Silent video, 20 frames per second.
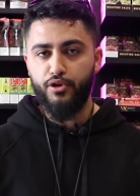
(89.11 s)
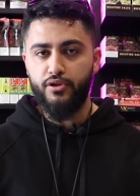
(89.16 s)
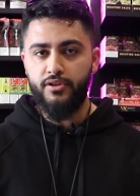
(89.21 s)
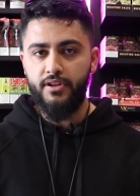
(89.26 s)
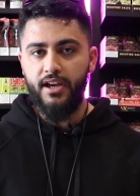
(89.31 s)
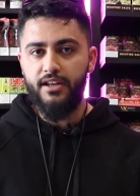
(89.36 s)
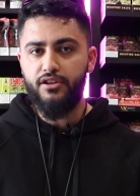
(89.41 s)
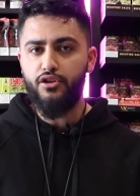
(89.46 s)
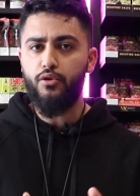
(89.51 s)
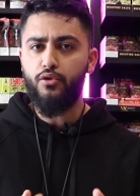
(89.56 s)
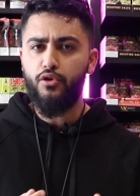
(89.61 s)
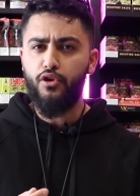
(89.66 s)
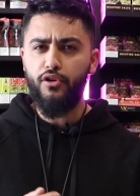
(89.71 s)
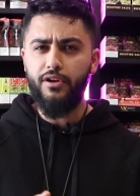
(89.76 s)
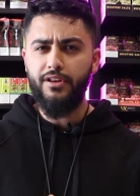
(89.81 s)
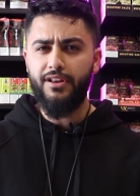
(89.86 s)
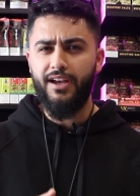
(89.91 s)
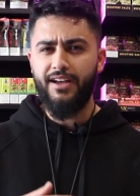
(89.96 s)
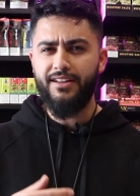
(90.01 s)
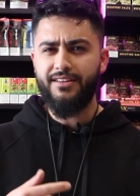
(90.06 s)
بودات او
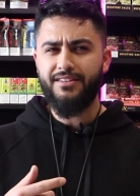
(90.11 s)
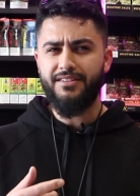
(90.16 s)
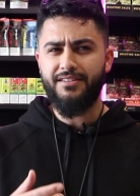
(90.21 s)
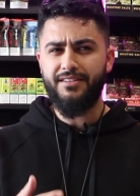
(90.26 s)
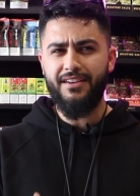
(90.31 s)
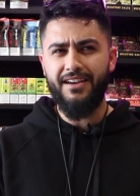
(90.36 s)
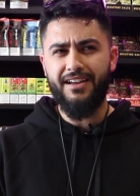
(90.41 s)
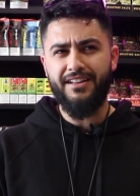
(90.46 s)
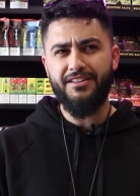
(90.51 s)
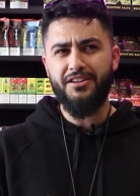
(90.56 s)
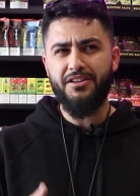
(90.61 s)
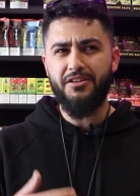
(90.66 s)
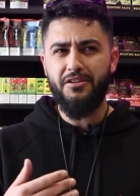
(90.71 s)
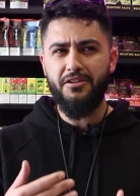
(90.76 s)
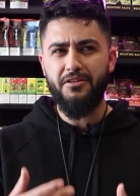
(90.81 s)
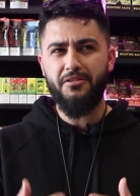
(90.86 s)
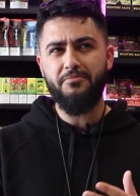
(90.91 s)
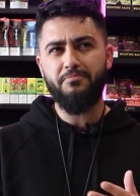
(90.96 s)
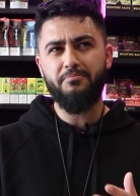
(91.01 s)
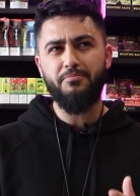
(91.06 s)
كويلات
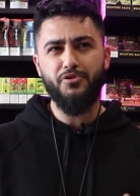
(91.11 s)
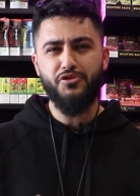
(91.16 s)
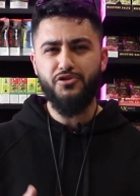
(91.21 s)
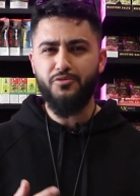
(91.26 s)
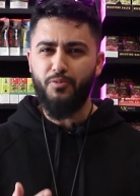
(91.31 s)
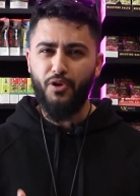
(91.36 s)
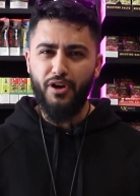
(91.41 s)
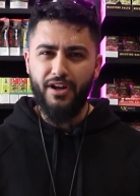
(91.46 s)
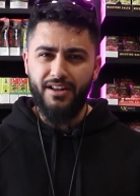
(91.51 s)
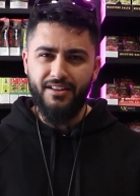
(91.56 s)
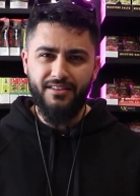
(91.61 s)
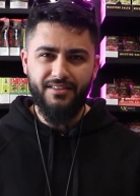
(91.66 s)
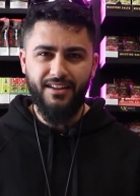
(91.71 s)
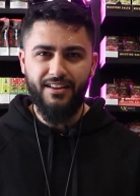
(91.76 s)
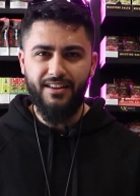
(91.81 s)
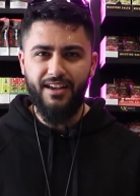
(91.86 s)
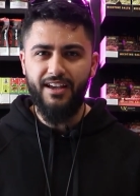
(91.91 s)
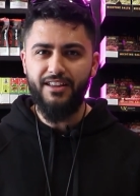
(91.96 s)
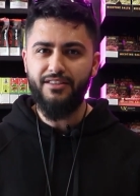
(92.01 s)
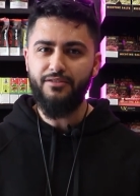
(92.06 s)
يعني باسبوعين
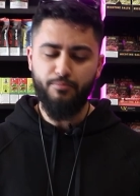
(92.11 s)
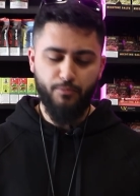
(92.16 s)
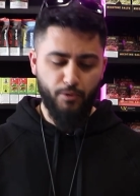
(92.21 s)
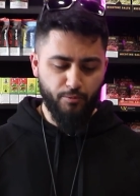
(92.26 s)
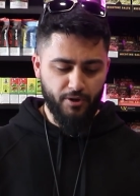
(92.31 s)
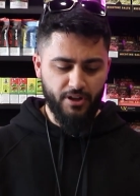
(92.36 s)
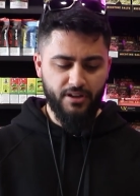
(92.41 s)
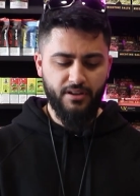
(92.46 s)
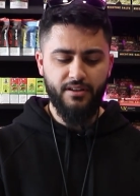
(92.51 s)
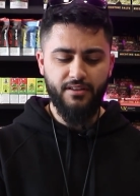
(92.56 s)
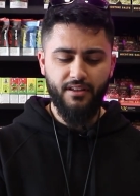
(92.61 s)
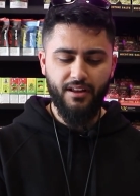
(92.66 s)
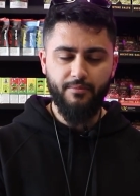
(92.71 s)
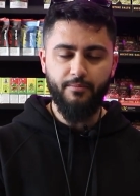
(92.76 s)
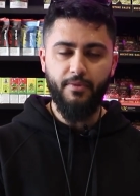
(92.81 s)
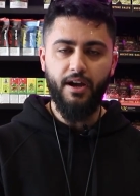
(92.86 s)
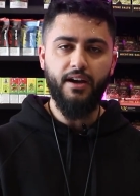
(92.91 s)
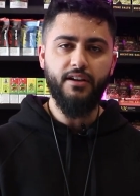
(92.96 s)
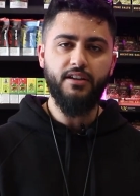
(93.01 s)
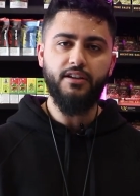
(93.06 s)
ثلاث ممكن يضل
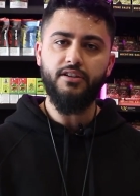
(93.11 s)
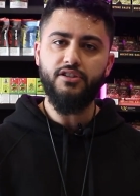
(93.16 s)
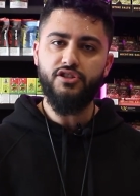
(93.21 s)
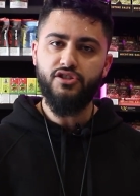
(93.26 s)
معك